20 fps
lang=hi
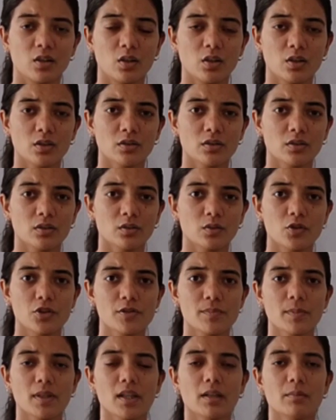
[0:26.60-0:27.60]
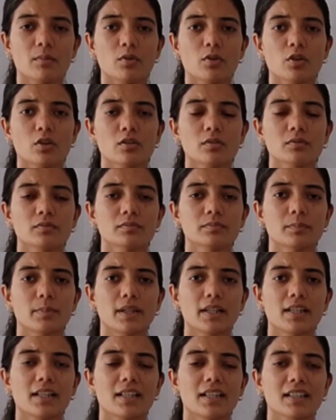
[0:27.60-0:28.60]
और उसमें हम लोग
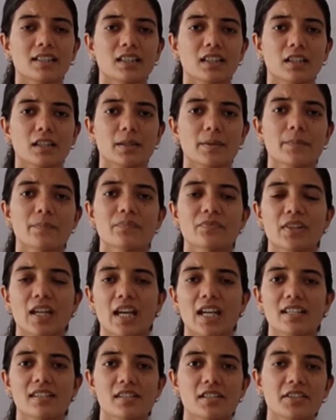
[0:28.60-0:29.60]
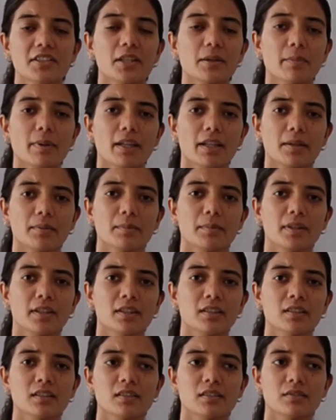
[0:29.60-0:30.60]
पढ़ रहे थे एसिड के बारे
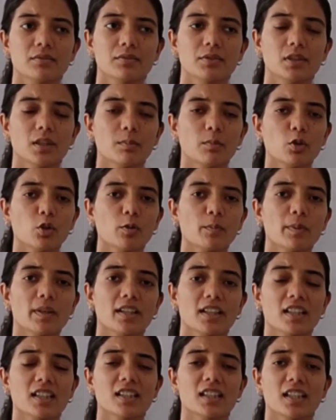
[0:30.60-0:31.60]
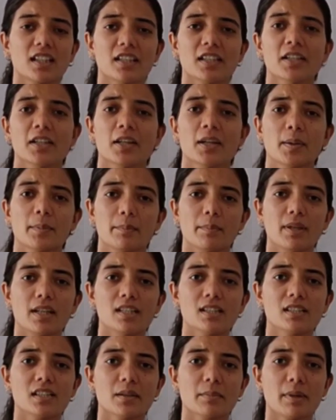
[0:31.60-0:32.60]
में फिर हम लोग पढ़ रहे थे
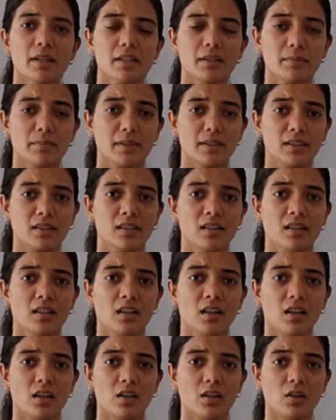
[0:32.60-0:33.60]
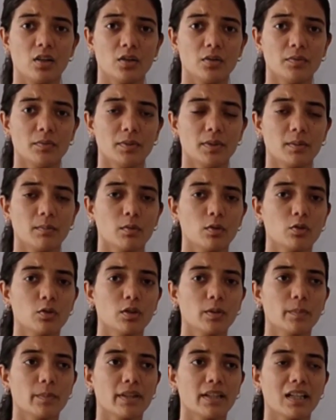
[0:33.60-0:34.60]
बेस के बारे में और फिर हम लोगों
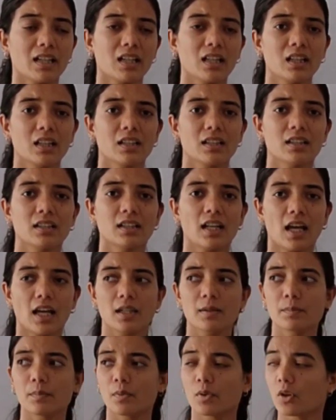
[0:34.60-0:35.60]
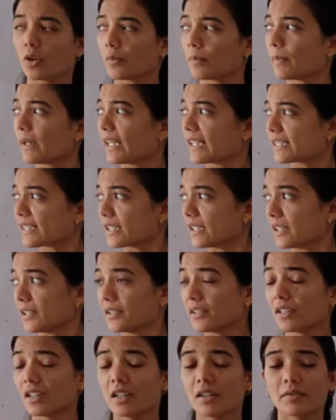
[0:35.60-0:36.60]
ने पढ़ा टाइप ऑफ
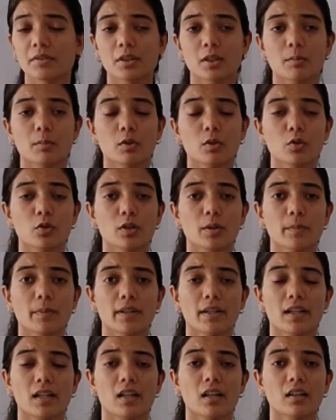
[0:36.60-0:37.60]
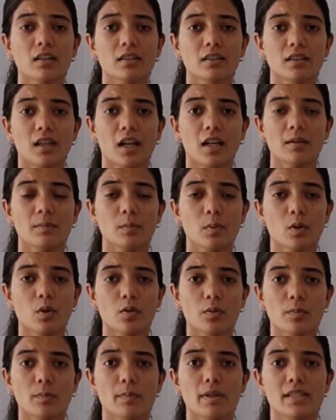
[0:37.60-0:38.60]
एसिड फिर हम लोगों ने पढ़ा टाइप
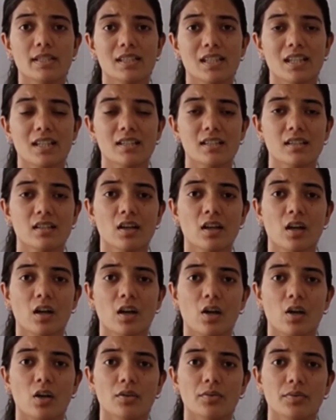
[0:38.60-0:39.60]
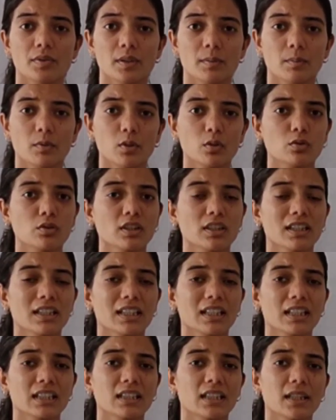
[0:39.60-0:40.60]
ऑफ बेसिस और फिर हम लोगों ने
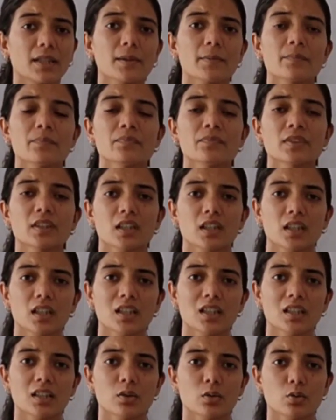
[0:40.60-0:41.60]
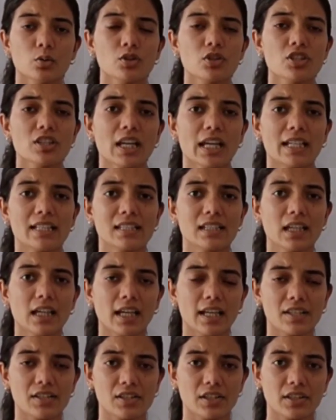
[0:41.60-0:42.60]
देखे थे कि कुछ ऐसे
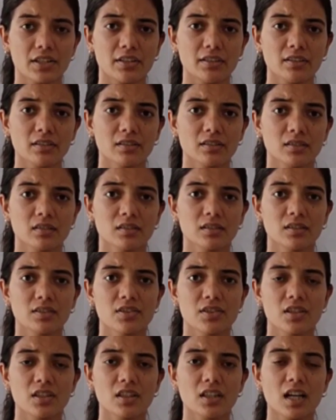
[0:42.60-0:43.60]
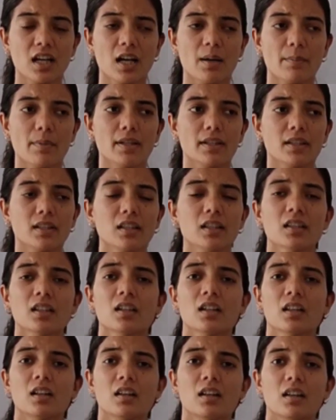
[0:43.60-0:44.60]
एसिड जिनका हमारे
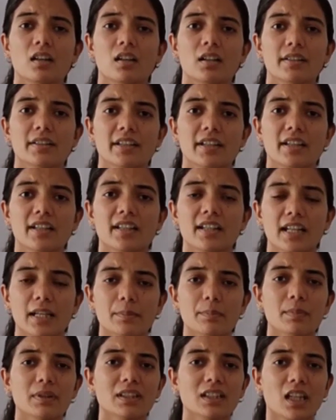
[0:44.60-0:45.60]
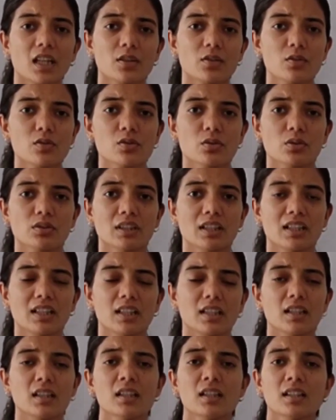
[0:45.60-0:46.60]
डेली लाइफ में क्या यूज़ होता
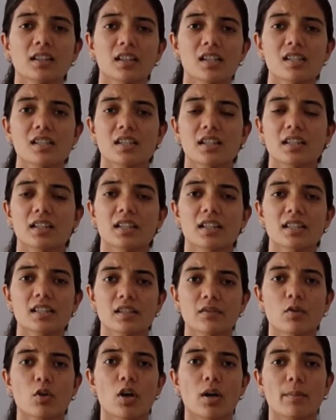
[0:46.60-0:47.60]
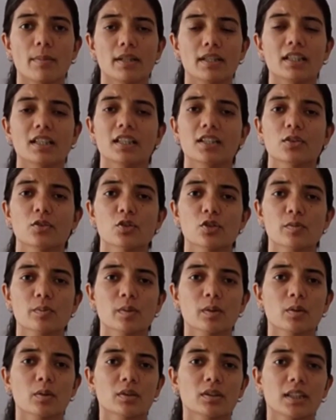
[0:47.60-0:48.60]
है किस तरीके से वो हमारे लिए
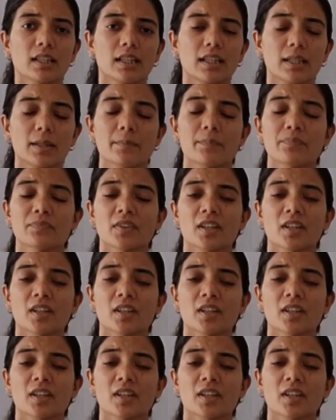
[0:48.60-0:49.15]
यूज़फुल होते हैं